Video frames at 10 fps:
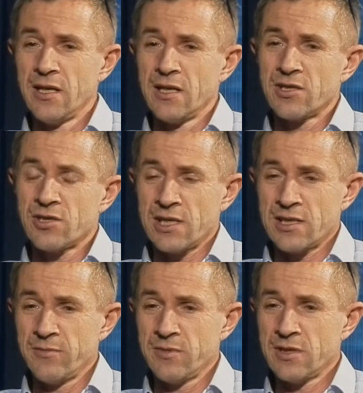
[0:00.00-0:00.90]
Z
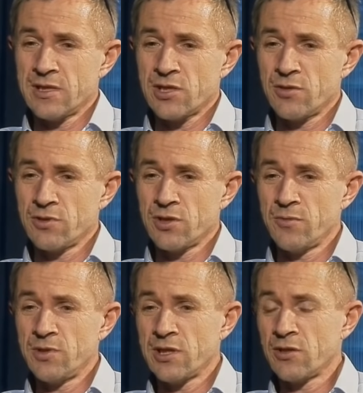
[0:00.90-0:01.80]
czasem zaczęło się
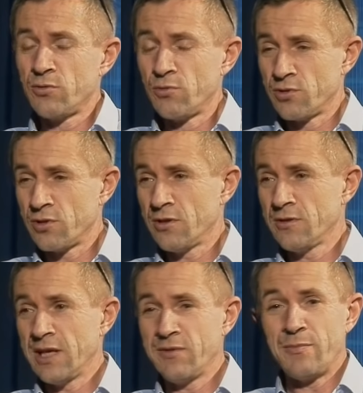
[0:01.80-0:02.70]
robić tego
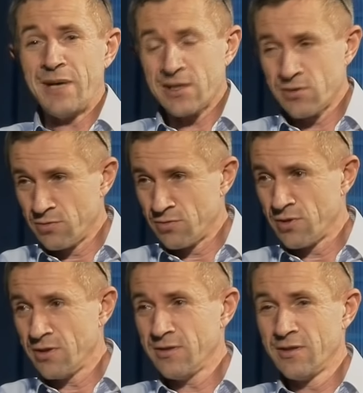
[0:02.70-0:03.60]
dużo, nawet bardzo
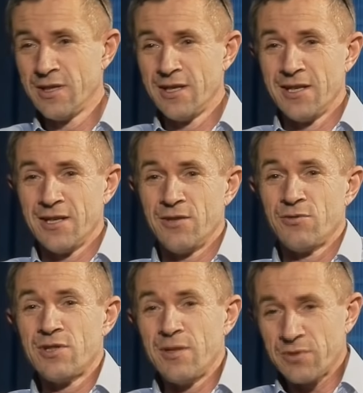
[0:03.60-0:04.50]
dużo.
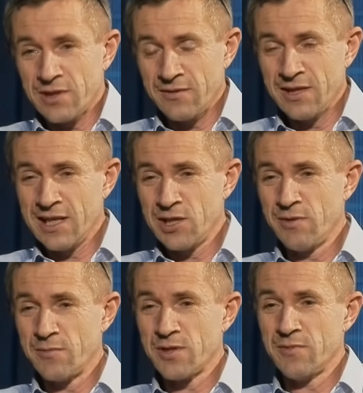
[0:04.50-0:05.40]
Już nie, potrafi, nie
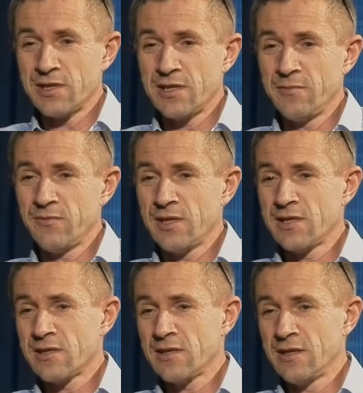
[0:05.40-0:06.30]
radziłem sobie z tym,
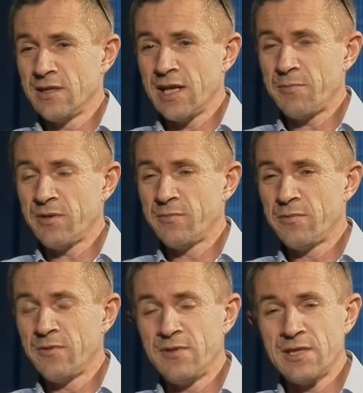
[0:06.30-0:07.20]
więc y, najpierw
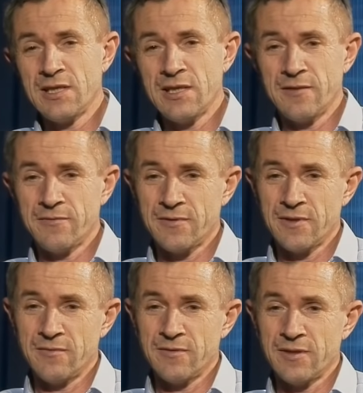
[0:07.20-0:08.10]
były wizyty w,
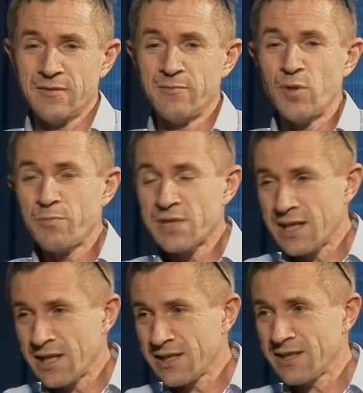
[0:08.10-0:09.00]
w, w
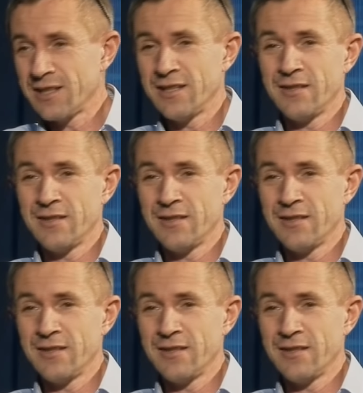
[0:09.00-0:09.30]
MOPS-ach, y,